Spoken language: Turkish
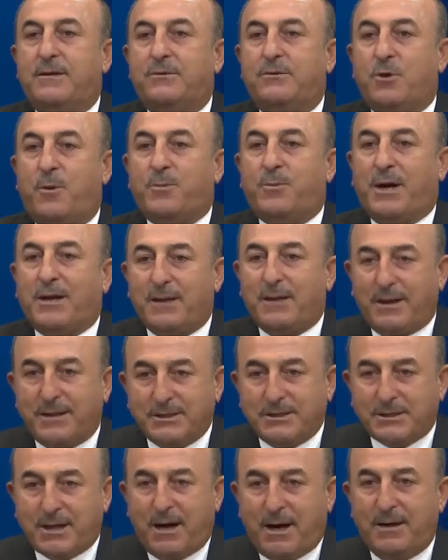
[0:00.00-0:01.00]
toprakları
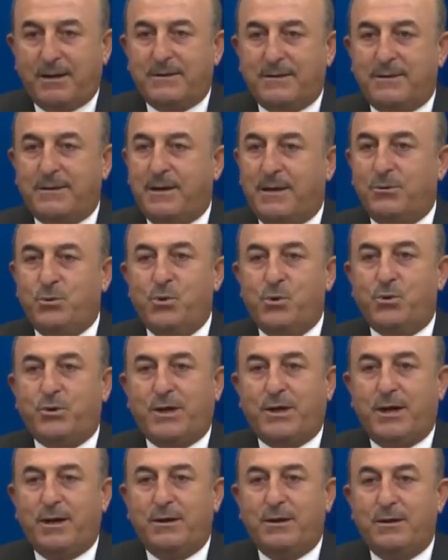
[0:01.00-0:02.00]
işgal edilen
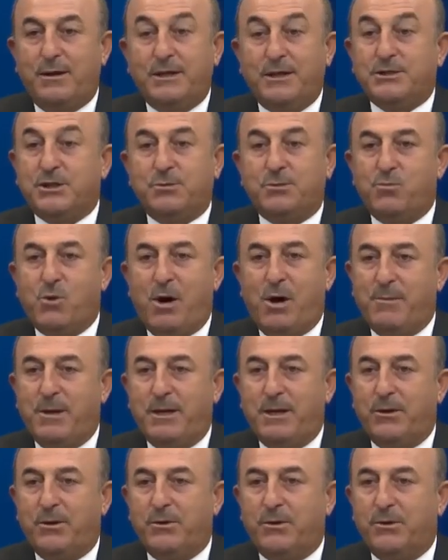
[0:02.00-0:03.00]
ülke eşit
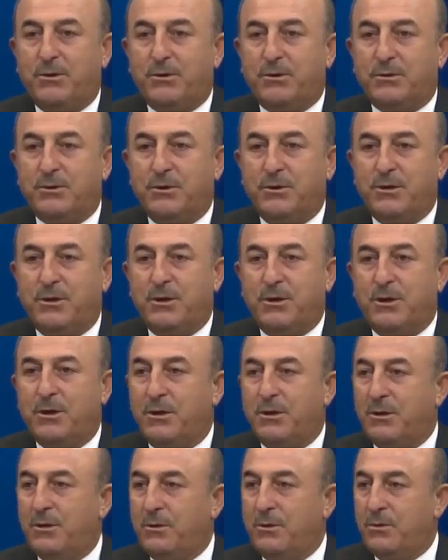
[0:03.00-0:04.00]
muamele görüyor.
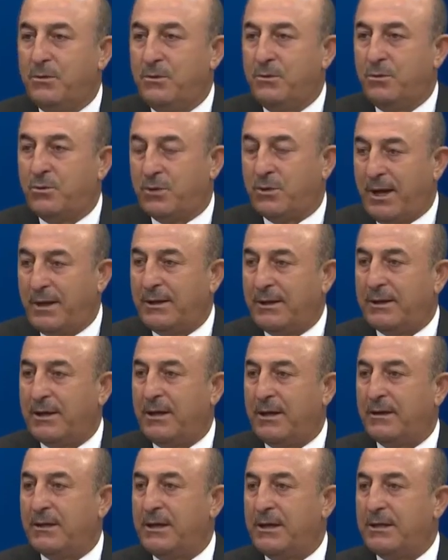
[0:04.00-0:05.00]

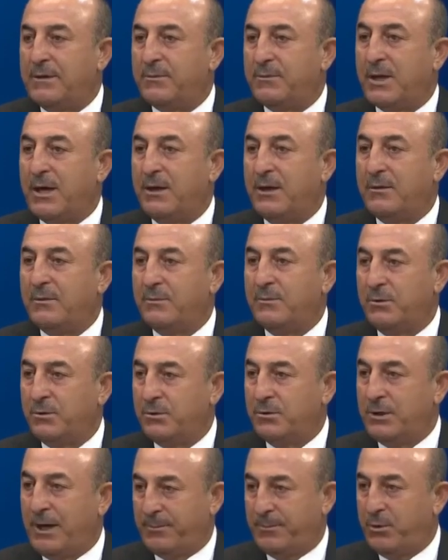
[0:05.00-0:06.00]
Ukrayna'da, Kırım'da
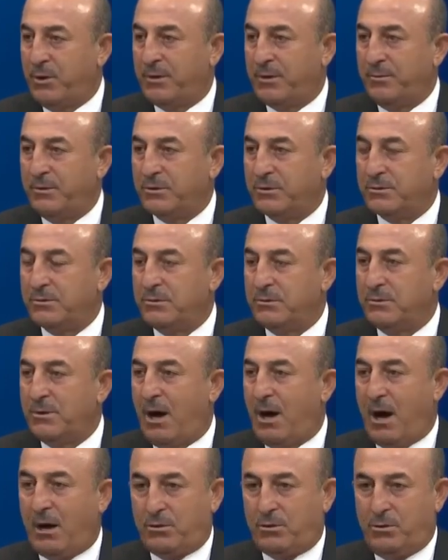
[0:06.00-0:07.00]
bunu yapıyor muyuz? Olur.
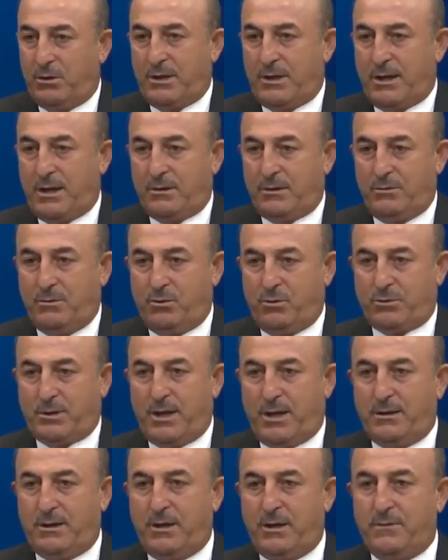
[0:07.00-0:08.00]
Haklı olarak
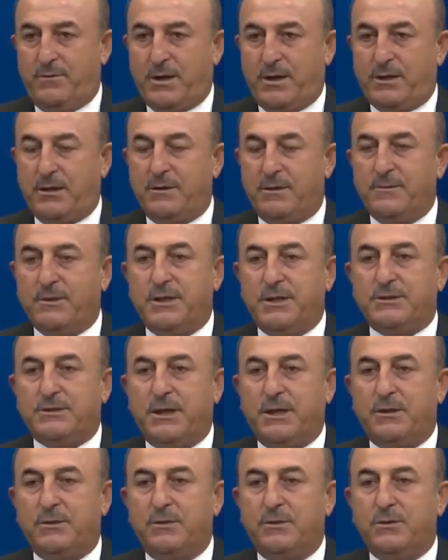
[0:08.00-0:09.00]
Ukrayna'yı ve Kırım'ı
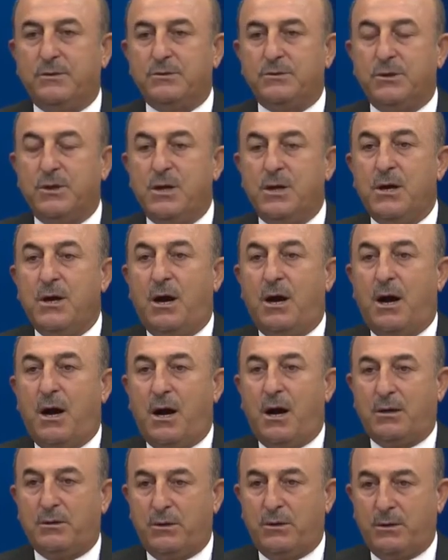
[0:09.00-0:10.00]
destekliyoruz.
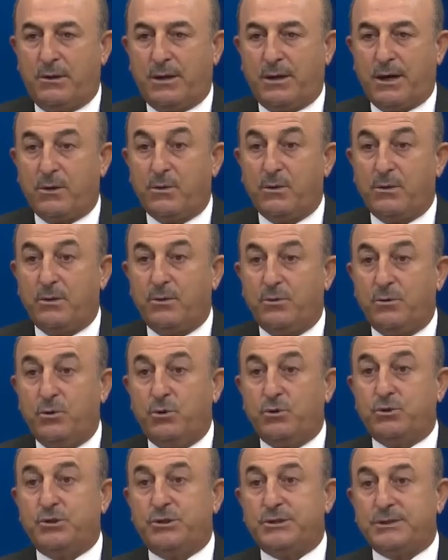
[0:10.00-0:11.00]
Haklı olarak
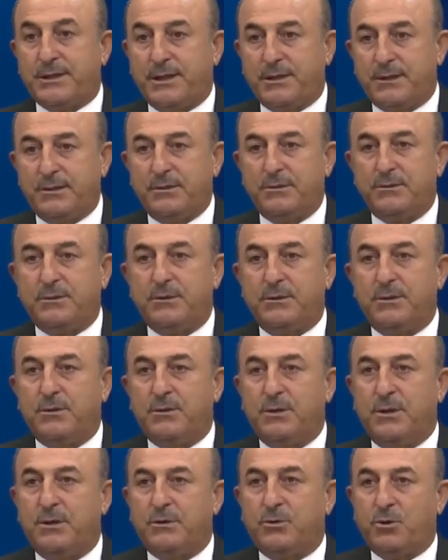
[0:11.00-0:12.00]
Gürcistan'ın
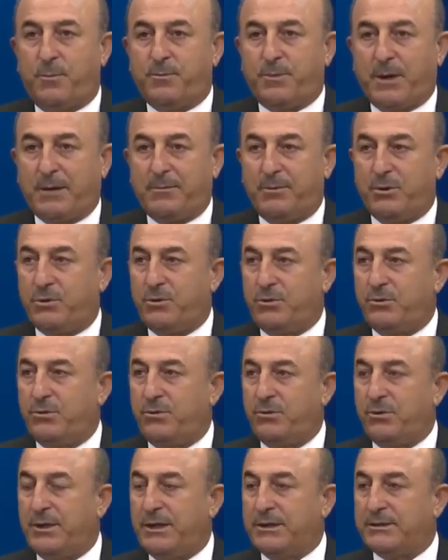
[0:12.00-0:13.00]
e, toprak
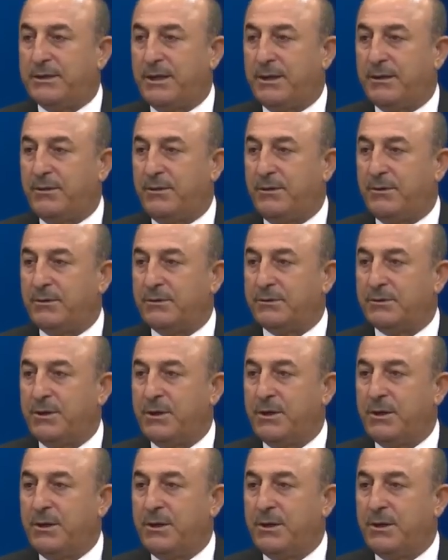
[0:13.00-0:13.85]
bütünlüğünü destekliyoruz.